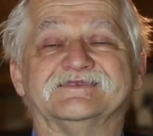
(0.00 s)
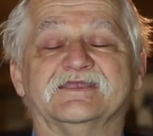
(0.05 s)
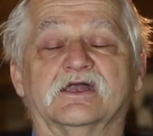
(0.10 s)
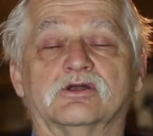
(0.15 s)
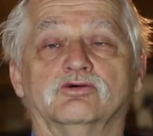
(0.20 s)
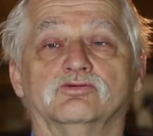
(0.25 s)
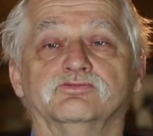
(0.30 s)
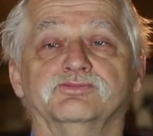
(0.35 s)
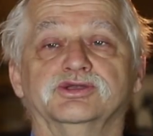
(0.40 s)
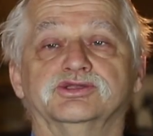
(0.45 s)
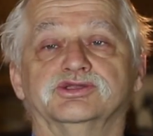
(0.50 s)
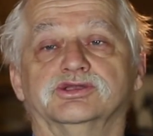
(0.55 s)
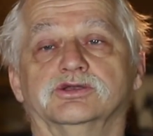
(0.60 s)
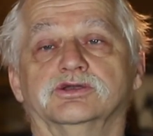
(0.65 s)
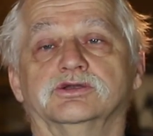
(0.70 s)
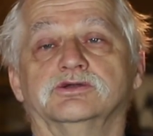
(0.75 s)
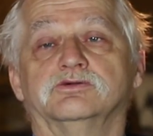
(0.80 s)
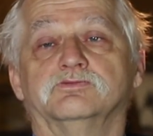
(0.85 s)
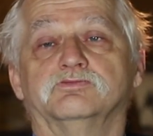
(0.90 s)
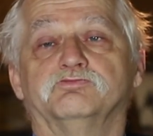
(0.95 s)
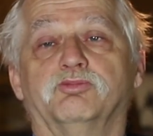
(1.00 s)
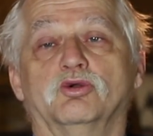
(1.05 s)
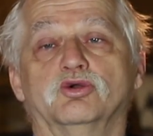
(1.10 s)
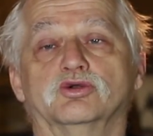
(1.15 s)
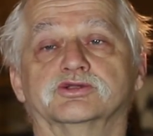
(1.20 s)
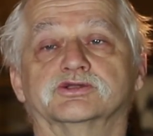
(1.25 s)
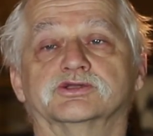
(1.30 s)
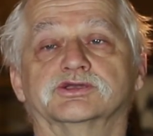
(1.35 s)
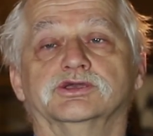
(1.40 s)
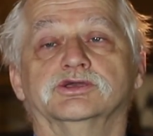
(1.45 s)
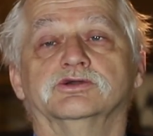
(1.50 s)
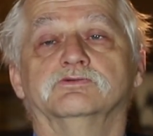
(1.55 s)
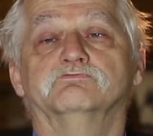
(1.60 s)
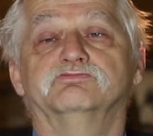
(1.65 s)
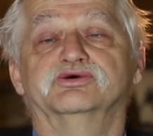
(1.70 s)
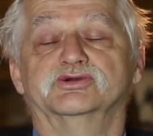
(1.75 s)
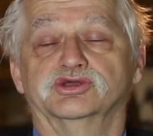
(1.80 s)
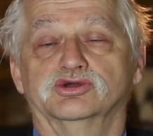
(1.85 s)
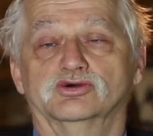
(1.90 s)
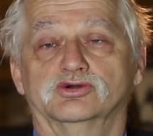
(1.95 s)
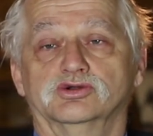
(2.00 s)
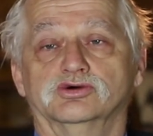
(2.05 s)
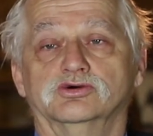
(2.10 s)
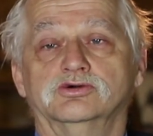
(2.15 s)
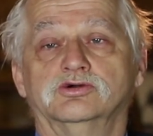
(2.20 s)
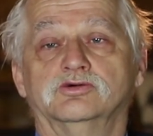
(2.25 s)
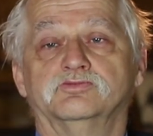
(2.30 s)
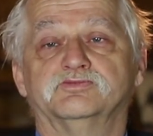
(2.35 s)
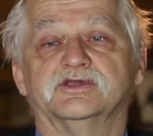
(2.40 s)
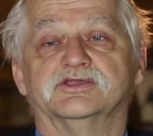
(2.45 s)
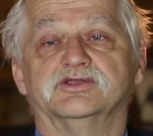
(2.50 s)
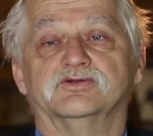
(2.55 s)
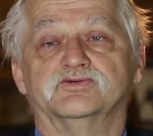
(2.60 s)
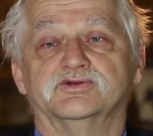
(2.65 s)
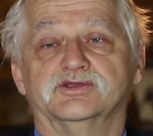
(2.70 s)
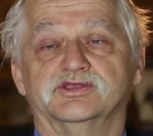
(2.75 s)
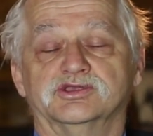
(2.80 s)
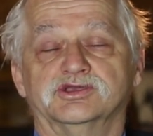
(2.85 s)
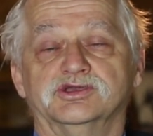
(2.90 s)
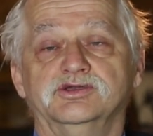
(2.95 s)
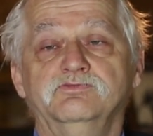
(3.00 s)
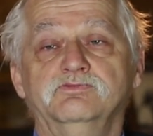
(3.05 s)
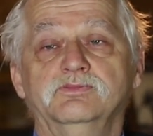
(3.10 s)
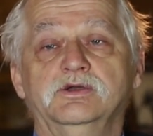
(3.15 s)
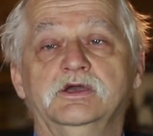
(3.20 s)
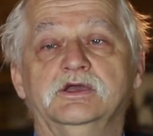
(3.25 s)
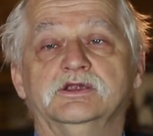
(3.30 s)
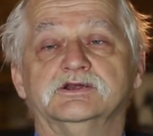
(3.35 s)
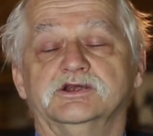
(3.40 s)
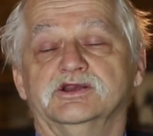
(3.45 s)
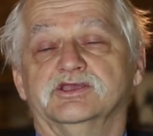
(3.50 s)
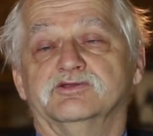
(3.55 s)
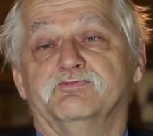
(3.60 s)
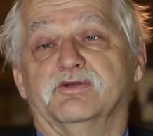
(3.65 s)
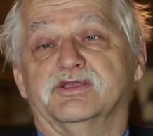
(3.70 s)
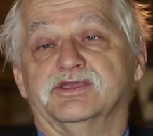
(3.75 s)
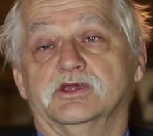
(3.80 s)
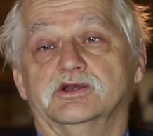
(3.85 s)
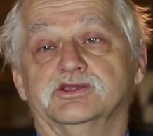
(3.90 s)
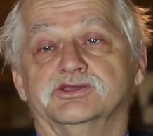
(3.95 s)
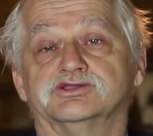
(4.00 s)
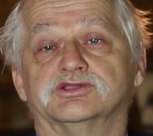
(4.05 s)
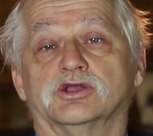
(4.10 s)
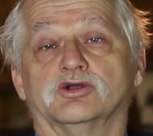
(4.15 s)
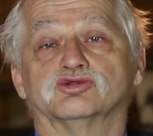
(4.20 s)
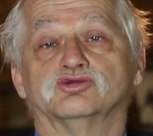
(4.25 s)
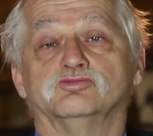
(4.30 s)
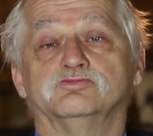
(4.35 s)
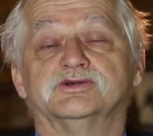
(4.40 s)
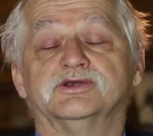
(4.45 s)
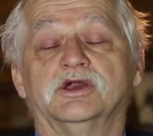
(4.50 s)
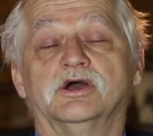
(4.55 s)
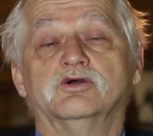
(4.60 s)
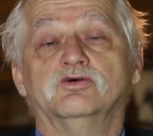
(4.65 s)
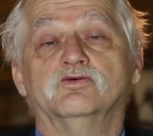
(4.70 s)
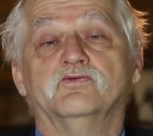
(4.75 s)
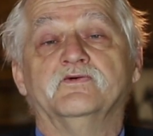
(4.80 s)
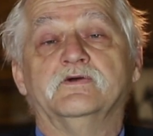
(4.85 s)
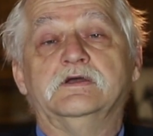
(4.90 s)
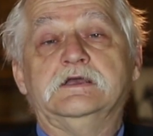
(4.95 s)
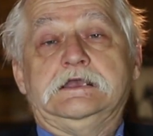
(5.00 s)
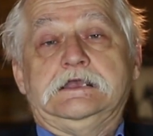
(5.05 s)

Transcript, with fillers: znakomity polski briolog przede wszystkim, czyli specjalista od mszaków.